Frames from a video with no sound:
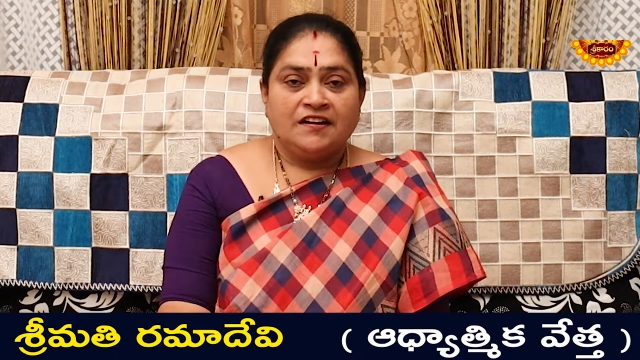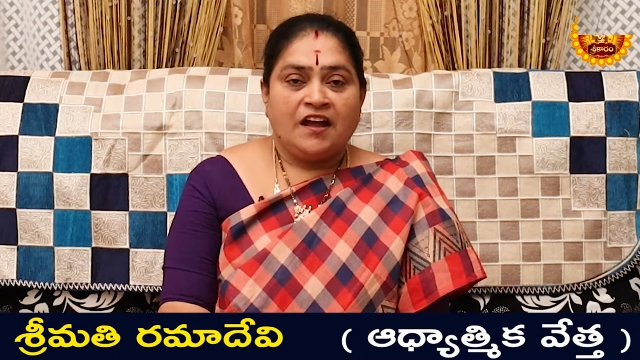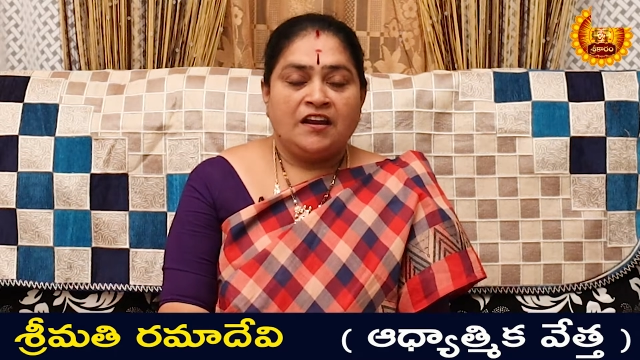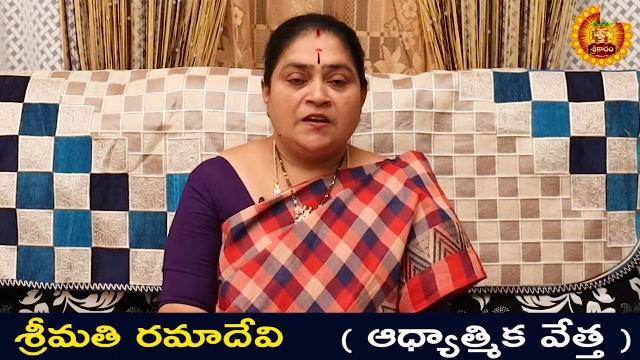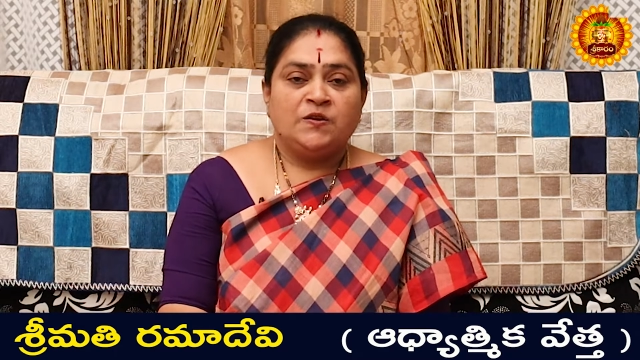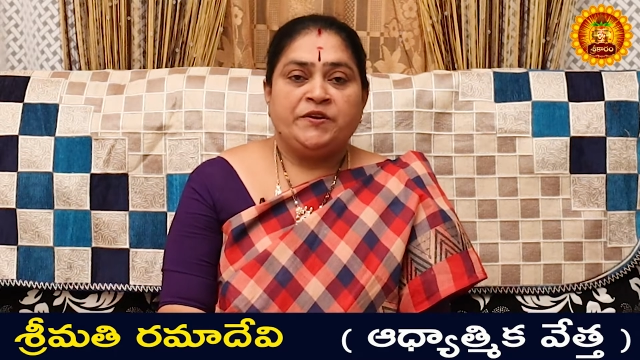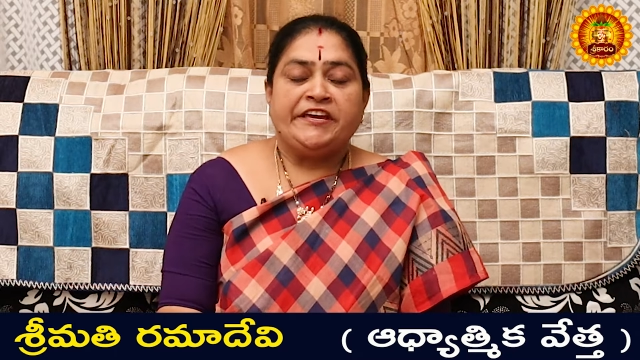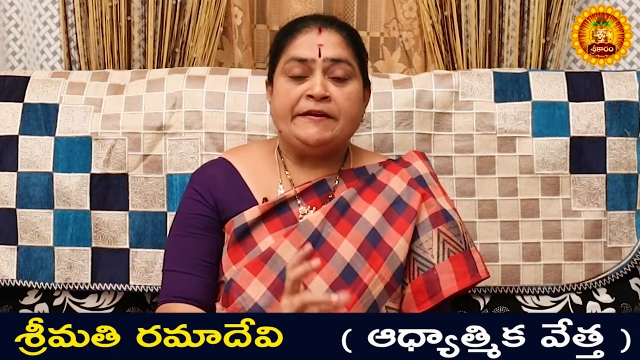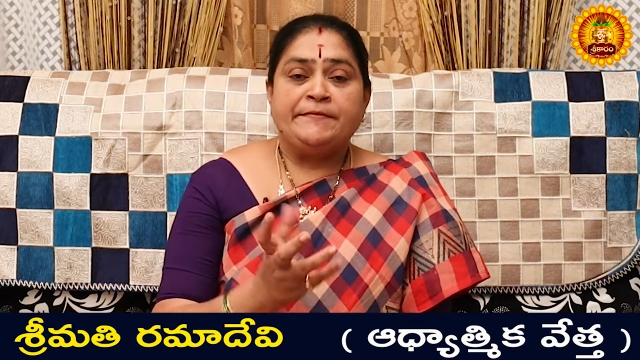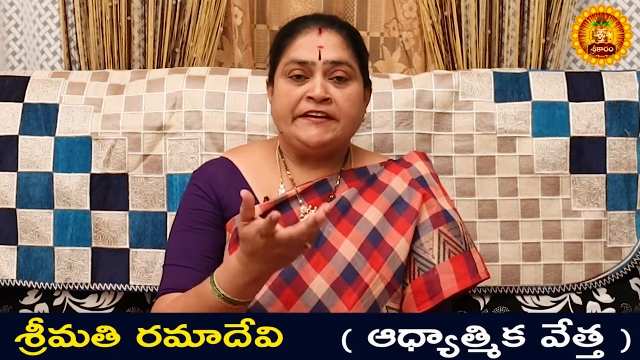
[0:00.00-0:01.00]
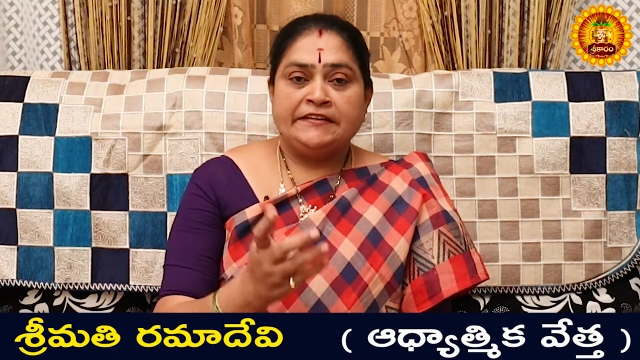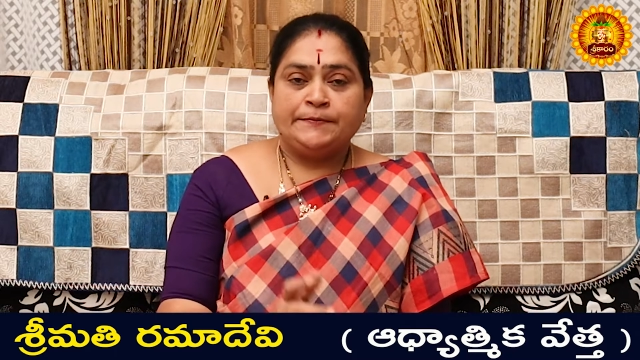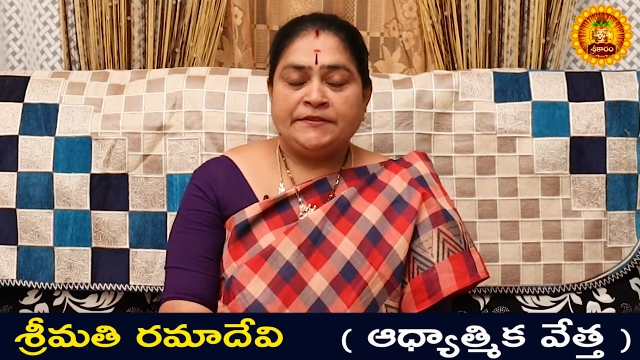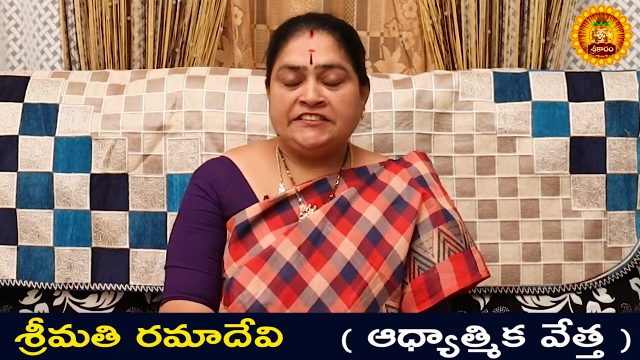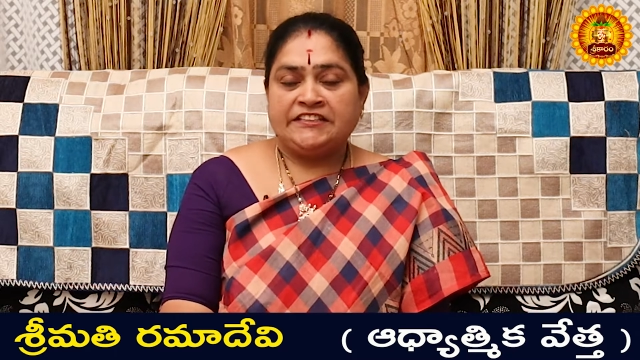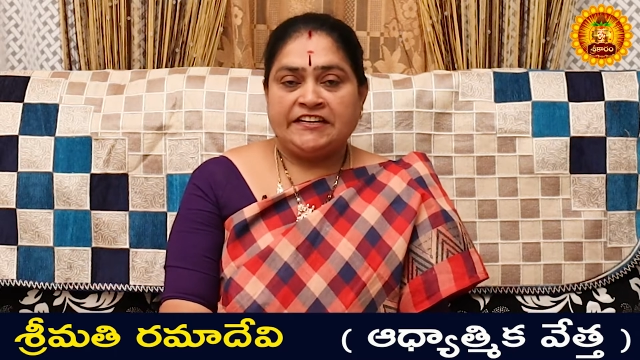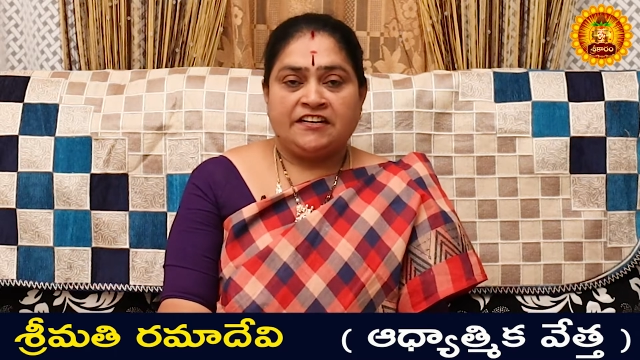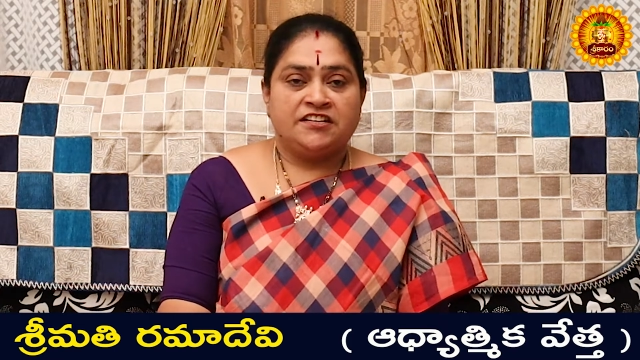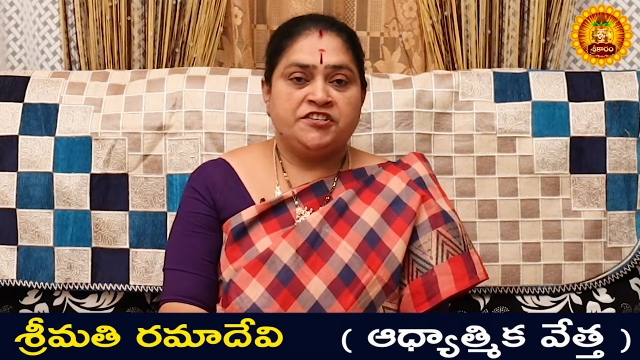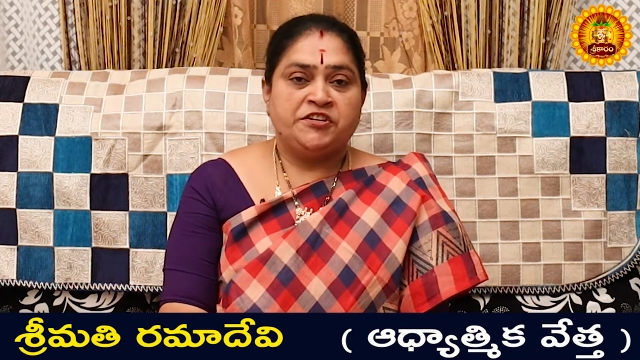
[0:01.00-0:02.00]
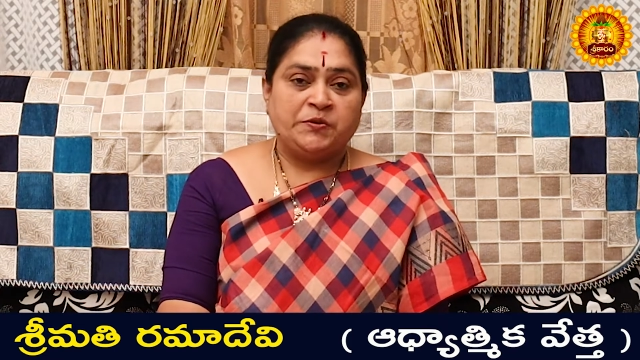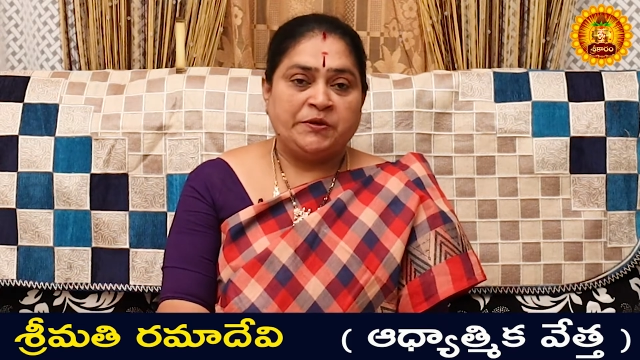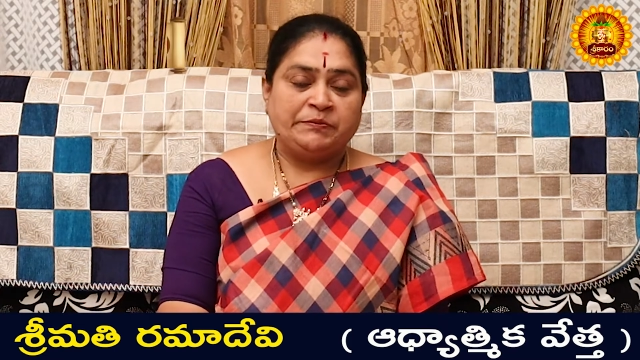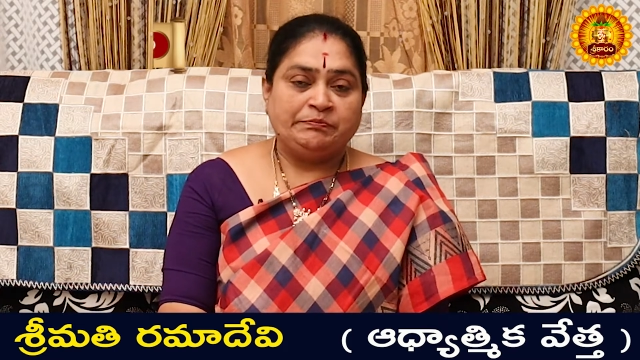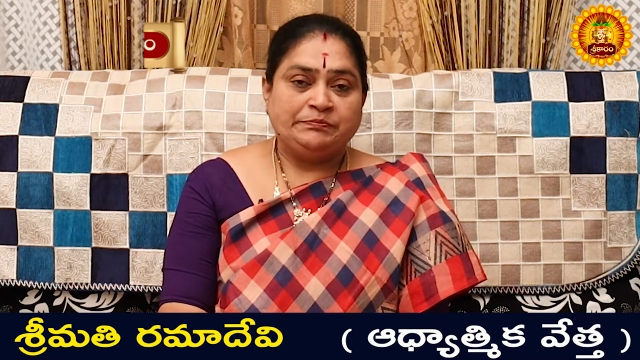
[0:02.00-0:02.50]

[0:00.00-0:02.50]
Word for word: కళలో ఏమి కనిపిస్తే రాజయోగం